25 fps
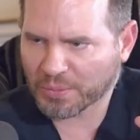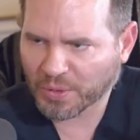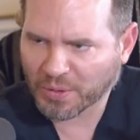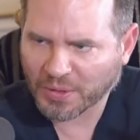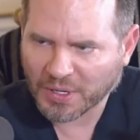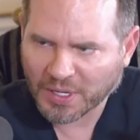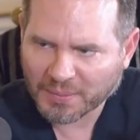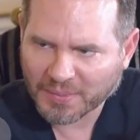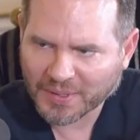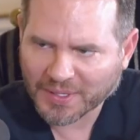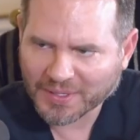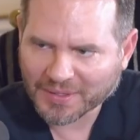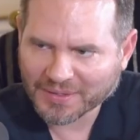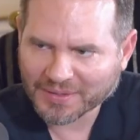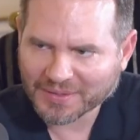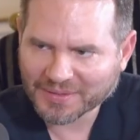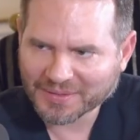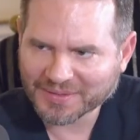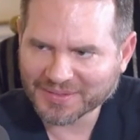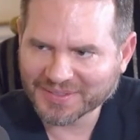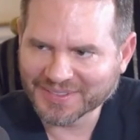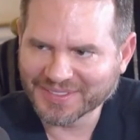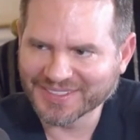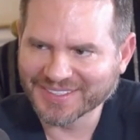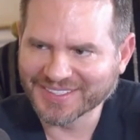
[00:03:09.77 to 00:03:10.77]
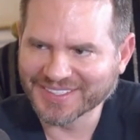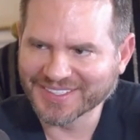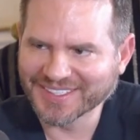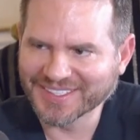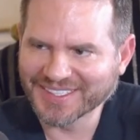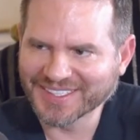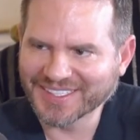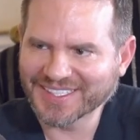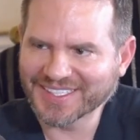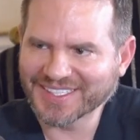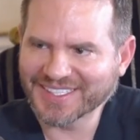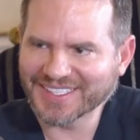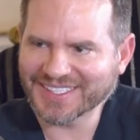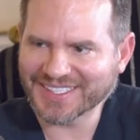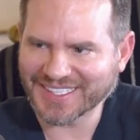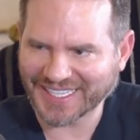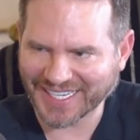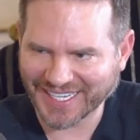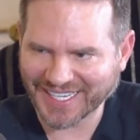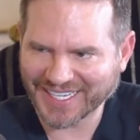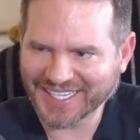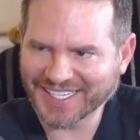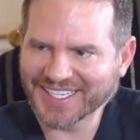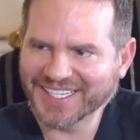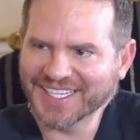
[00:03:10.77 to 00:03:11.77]
problema. Mm, ya.
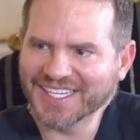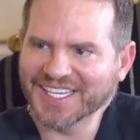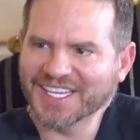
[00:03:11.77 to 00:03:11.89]
Ya.